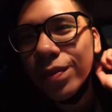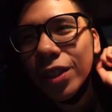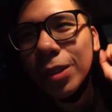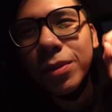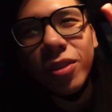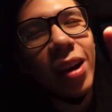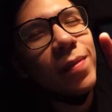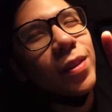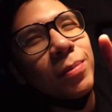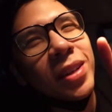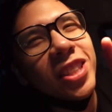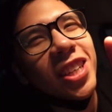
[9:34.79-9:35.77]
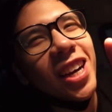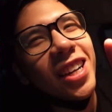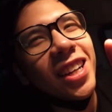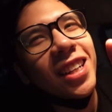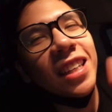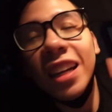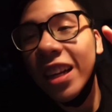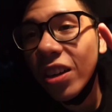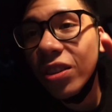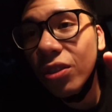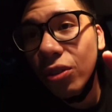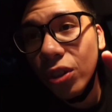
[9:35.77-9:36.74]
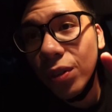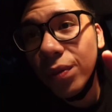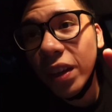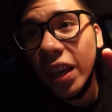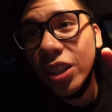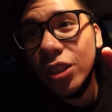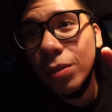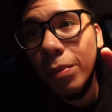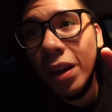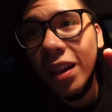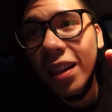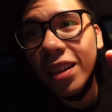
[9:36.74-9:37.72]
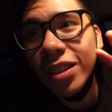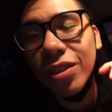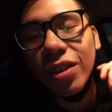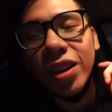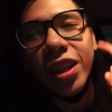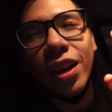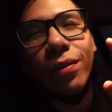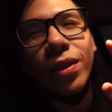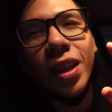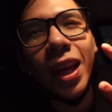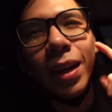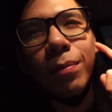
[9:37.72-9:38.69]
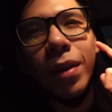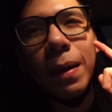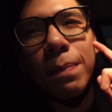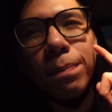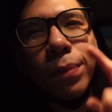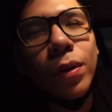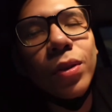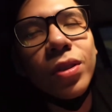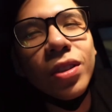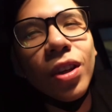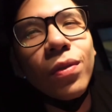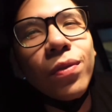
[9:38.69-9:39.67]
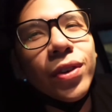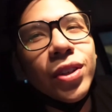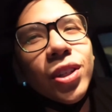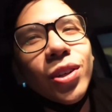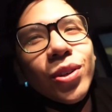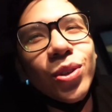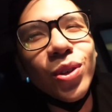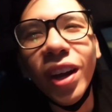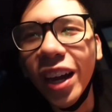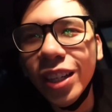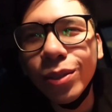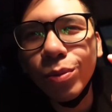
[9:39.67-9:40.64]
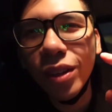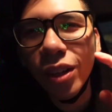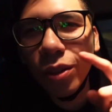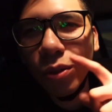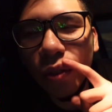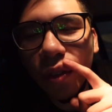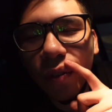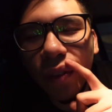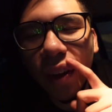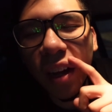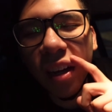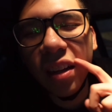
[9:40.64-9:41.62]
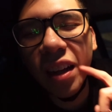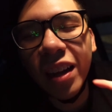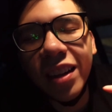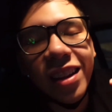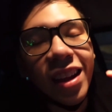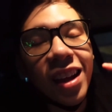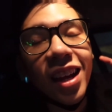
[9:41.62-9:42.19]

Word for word: subscribe to my channel and click on the notification bell so that every time I post a video you guys will get notified and